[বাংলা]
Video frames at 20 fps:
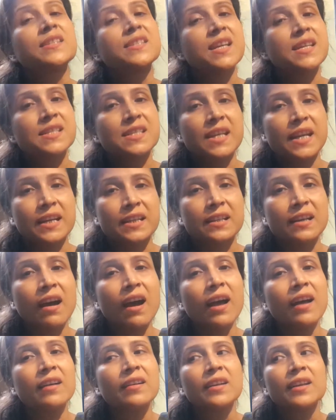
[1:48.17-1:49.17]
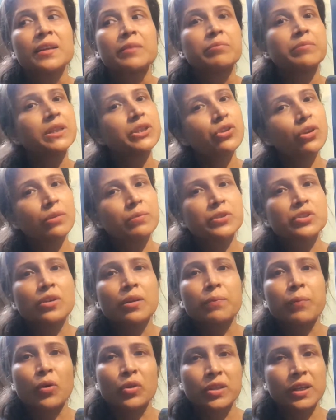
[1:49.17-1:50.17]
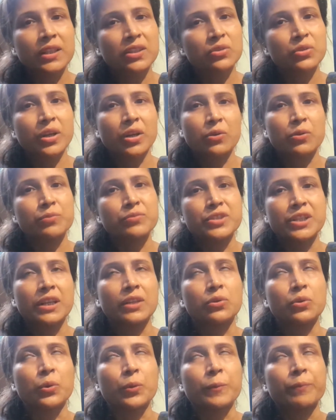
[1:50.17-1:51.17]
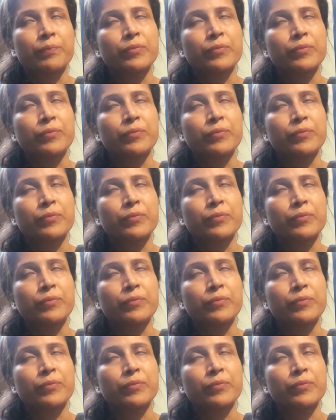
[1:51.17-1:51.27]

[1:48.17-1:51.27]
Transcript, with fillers: জাস্ট একটা বিজল বিজল পদার্থ এরকম যেত